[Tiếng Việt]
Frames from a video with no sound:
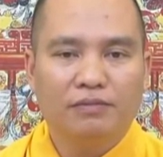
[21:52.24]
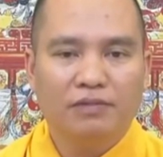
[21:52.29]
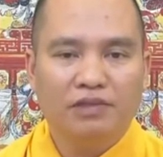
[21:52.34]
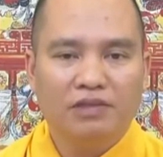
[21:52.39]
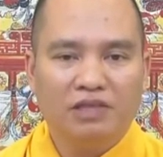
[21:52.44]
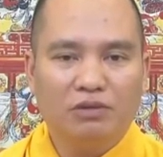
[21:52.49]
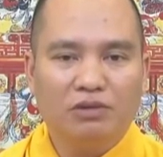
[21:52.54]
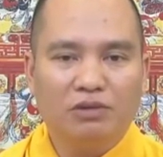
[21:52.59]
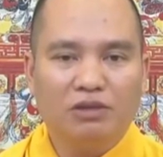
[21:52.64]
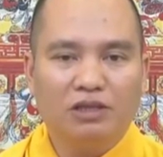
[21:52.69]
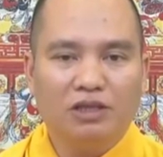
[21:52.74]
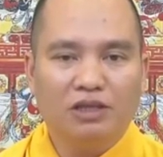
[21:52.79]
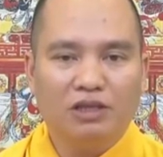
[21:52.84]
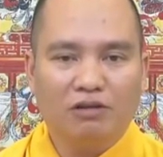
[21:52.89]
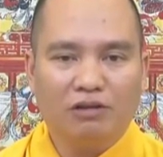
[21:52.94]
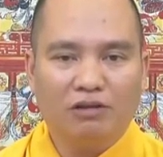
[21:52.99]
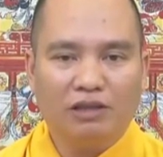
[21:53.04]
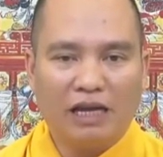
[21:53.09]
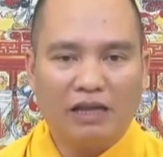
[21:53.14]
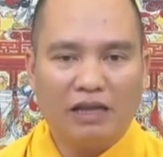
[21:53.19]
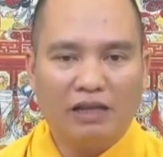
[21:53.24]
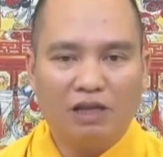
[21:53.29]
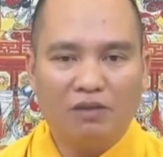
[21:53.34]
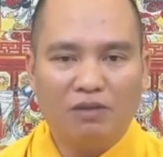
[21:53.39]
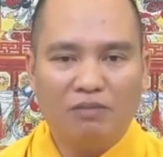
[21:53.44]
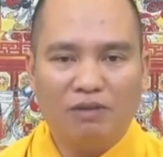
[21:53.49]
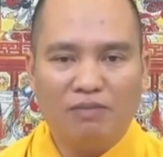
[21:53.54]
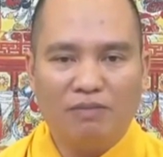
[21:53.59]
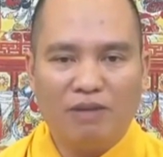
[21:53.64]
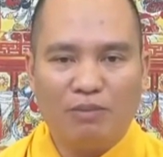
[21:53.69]
dẫu cho gì có tán
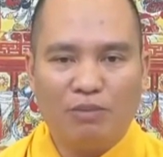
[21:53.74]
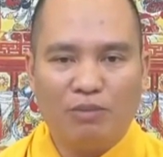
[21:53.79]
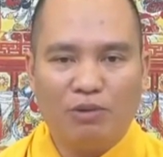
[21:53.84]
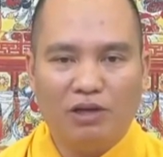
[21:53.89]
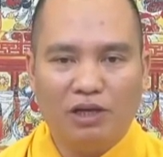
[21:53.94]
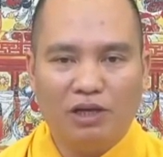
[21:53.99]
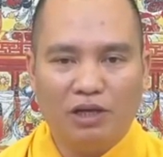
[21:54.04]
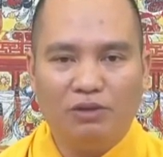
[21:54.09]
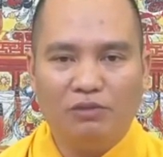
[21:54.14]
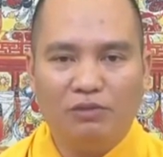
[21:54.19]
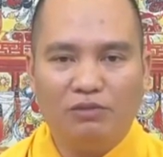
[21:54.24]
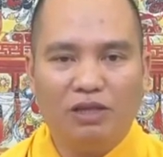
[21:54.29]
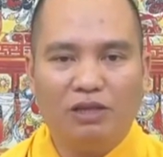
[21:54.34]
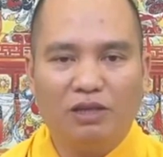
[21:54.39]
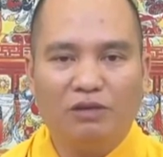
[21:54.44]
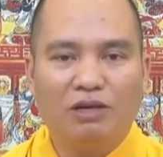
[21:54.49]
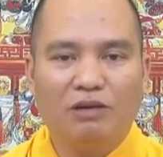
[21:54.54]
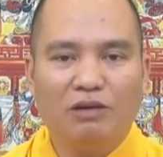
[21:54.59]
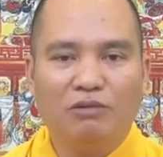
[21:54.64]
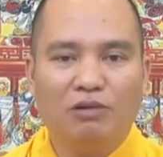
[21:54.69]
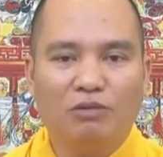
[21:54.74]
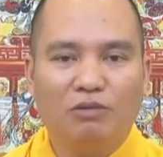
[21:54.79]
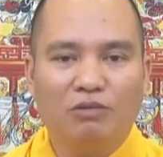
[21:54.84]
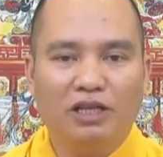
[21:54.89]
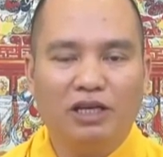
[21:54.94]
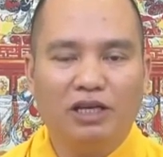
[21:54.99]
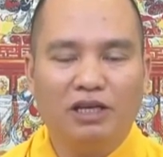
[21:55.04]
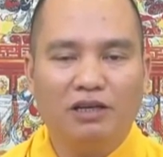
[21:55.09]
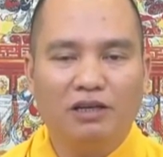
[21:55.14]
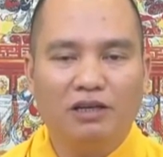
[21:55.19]
thân mất mạng một đời chúng ta không không
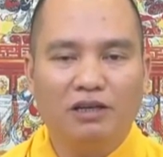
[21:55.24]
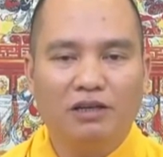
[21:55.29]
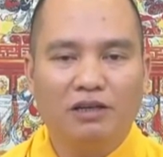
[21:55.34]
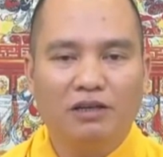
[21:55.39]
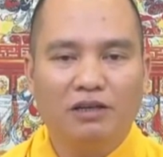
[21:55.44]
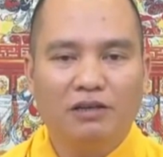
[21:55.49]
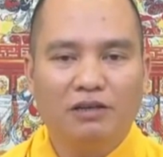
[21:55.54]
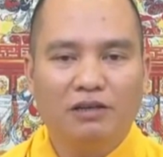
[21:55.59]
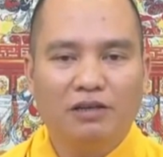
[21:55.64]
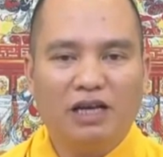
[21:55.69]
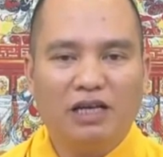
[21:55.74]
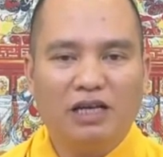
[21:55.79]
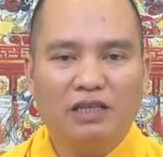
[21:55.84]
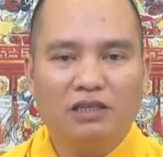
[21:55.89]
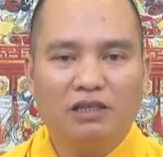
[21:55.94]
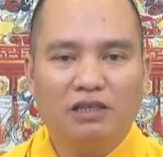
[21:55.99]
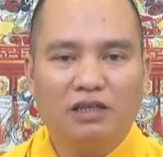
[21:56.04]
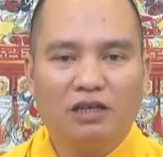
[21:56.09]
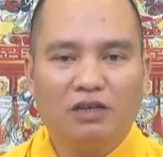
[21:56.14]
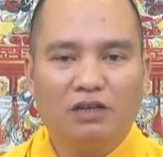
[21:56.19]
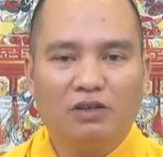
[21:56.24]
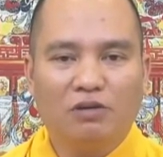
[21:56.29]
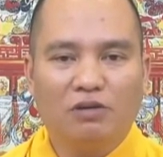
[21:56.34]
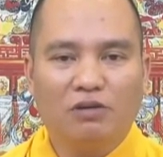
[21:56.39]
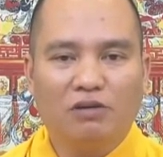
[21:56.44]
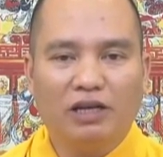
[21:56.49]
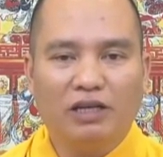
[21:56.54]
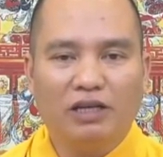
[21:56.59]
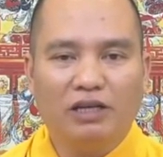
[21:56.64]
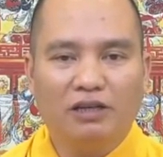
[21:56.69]
tiếc nhưng ngày xưa các tổ
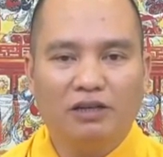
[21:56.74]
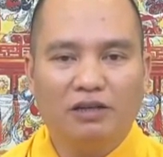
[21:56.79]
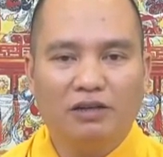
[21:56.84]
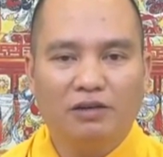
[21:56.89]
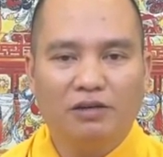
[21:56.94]
nói gì